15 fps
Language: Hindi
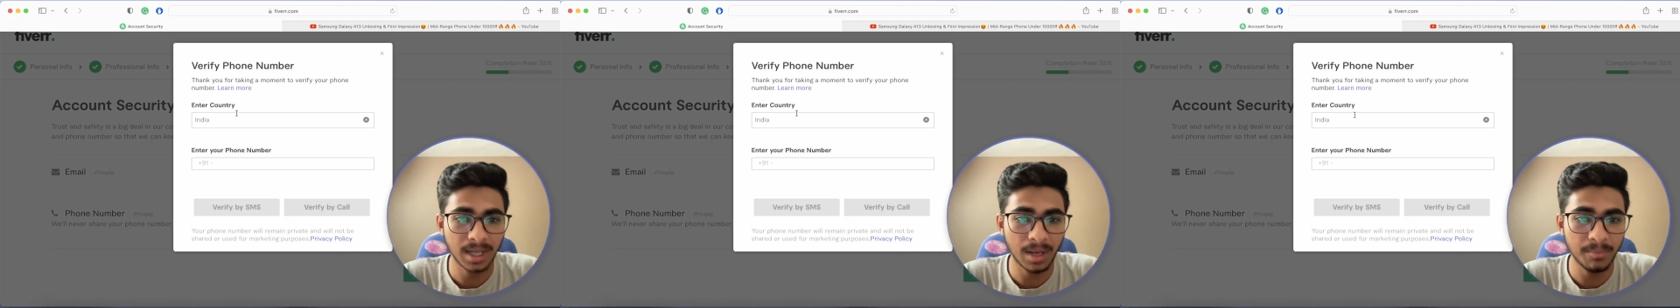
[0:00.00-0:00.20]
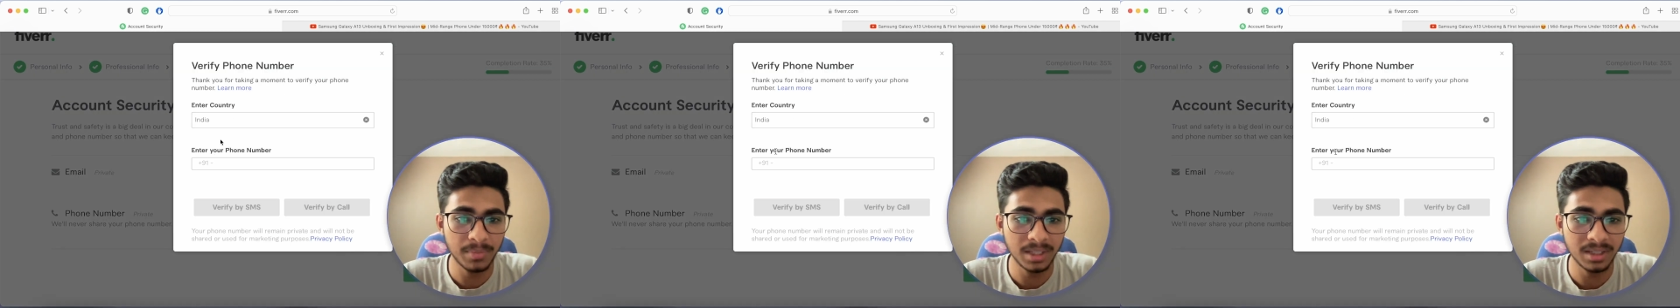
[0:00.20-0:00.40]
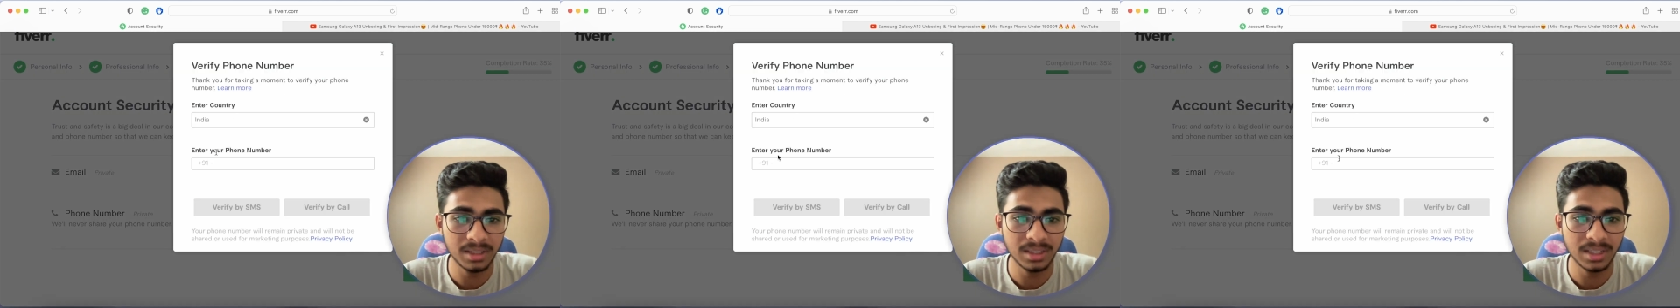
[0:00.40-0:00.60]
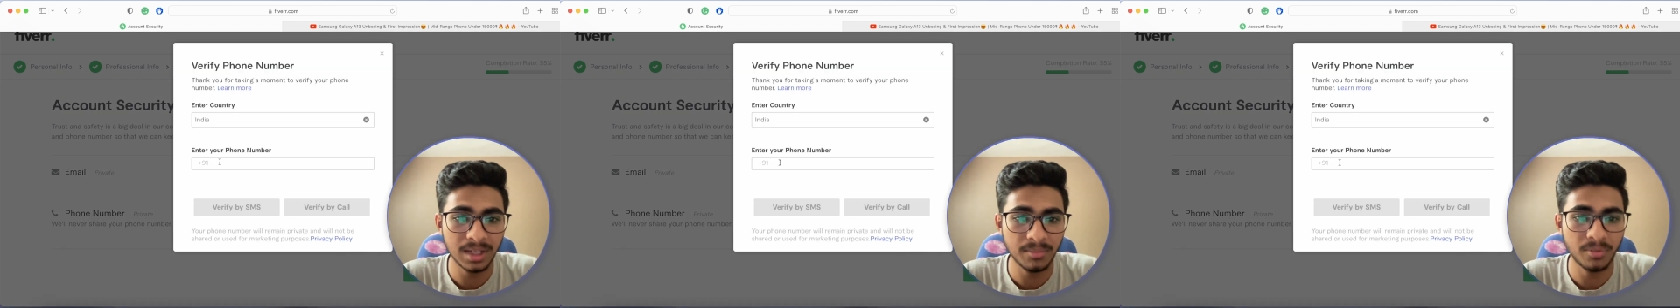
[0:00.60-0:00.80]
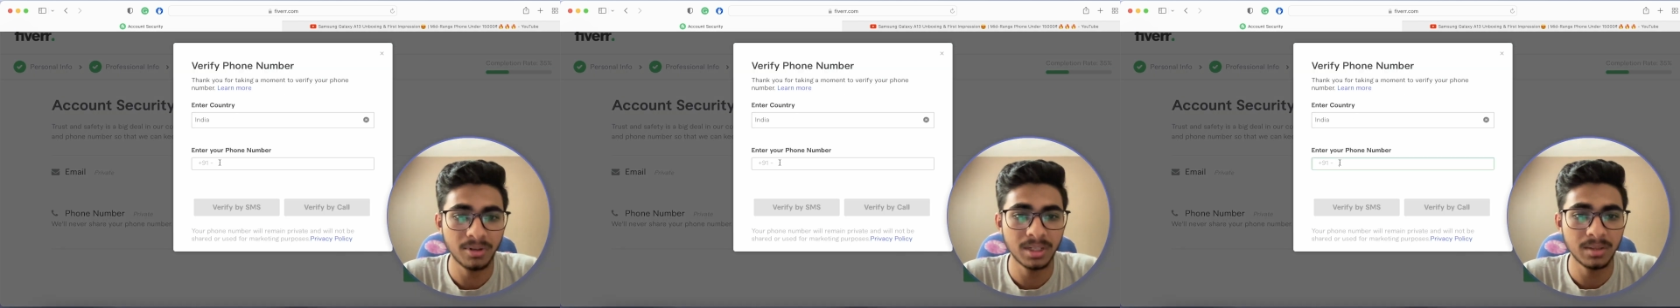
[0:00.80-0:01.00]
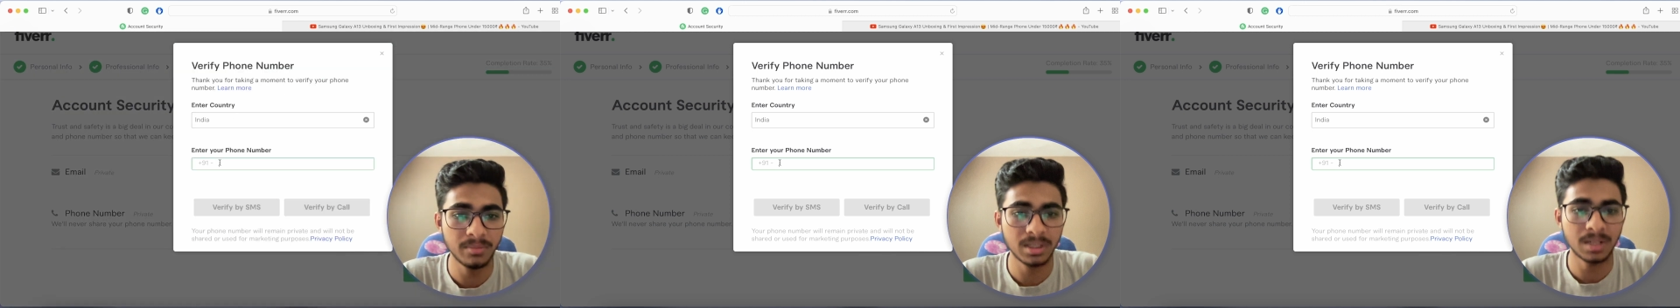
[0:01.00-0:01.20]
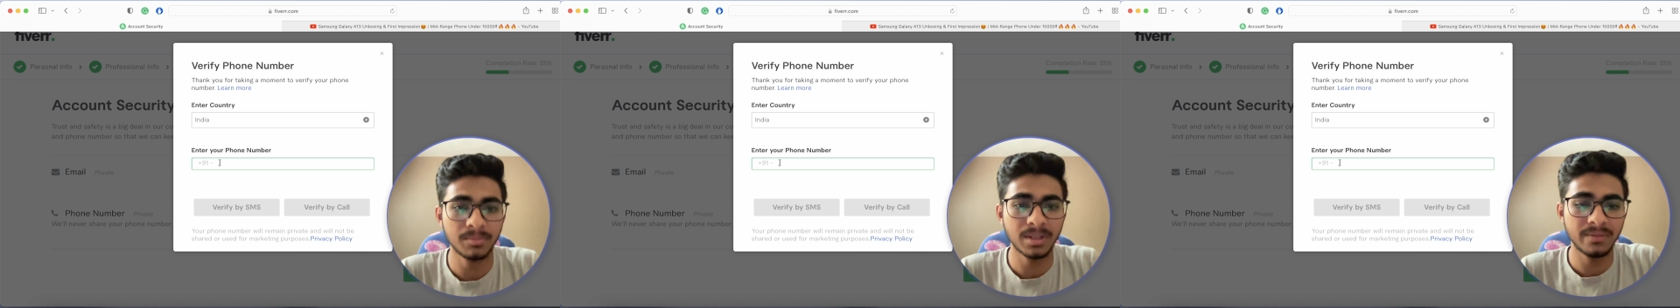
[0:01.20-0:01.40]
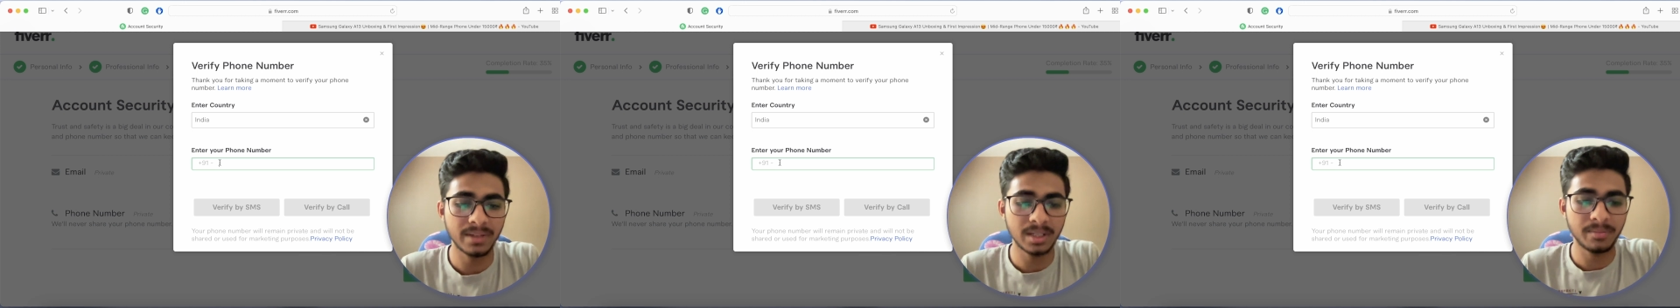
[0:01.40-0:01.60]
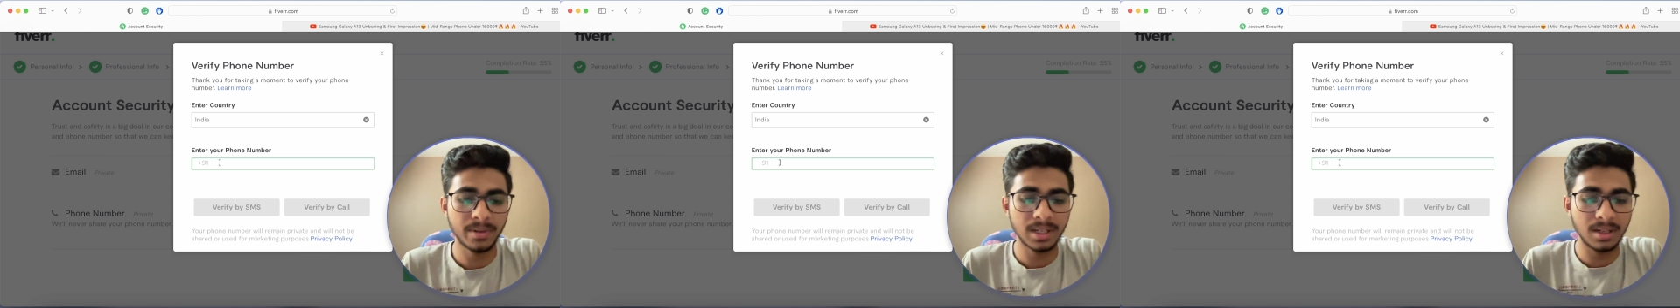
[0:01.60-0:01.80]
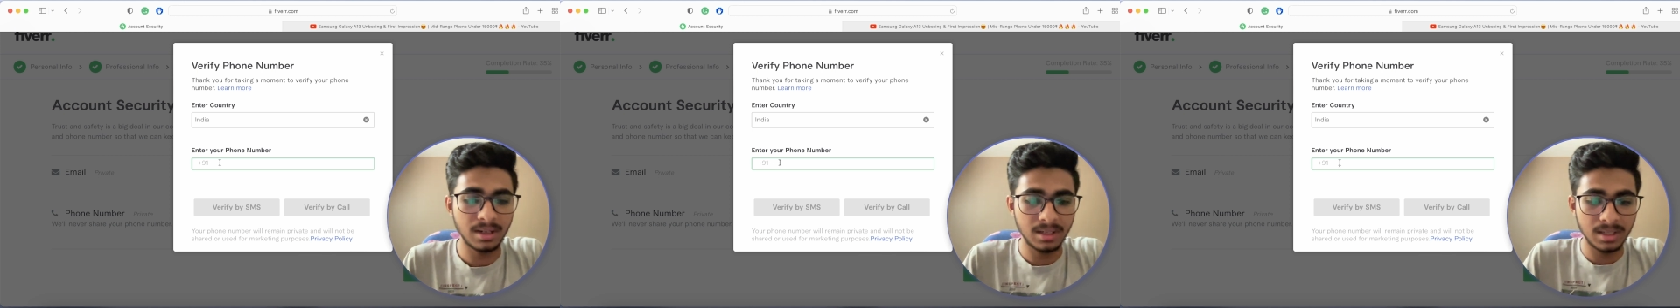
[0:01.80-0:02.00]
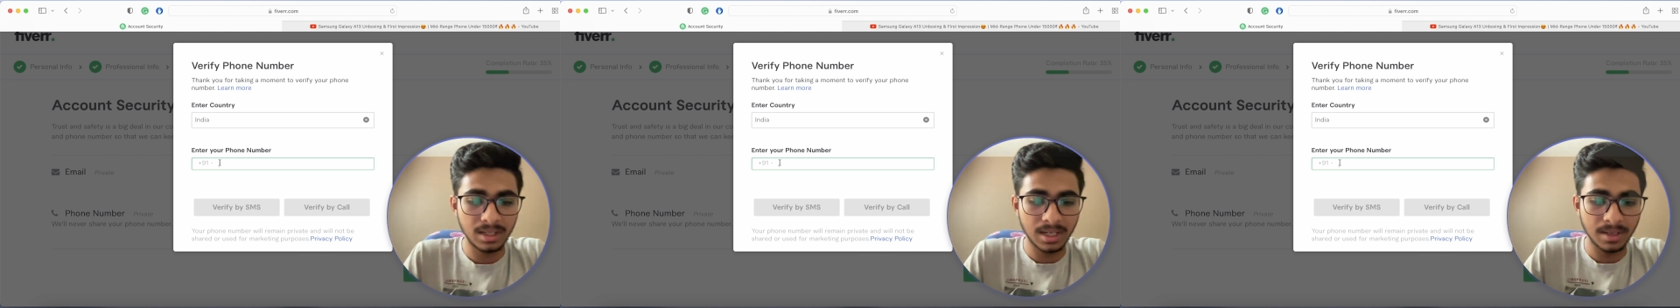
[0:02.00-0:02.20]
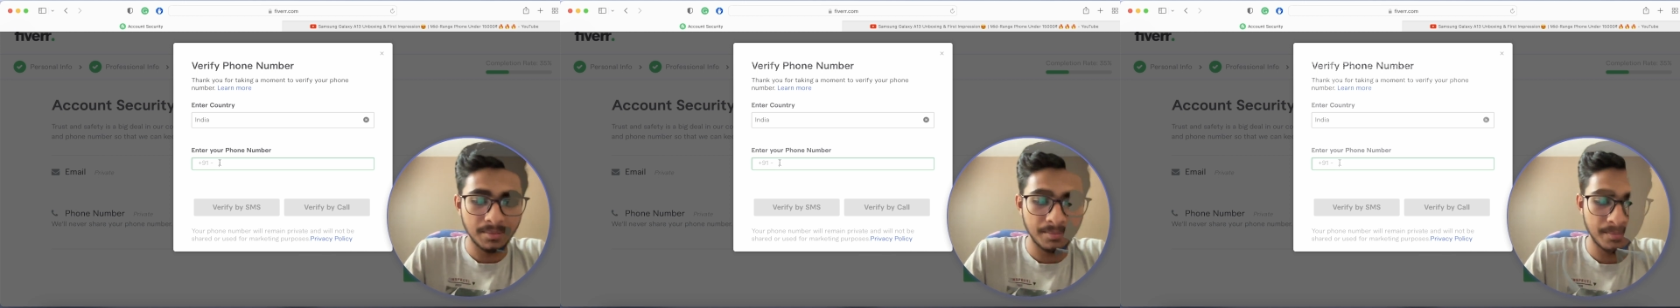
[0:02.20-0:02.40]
आप भी कर देना फ़ोन नंबर अपना वेरीफाई कर देना